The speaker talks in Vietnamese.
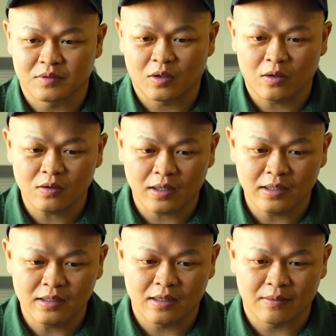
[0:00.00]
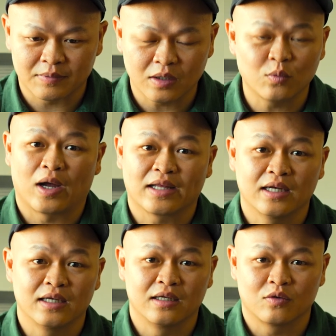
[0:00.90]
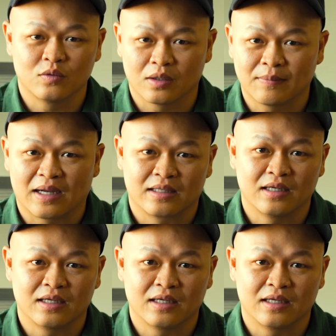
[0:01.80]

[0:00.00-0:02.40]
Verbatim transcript: có cái à, kết quả thi của những bài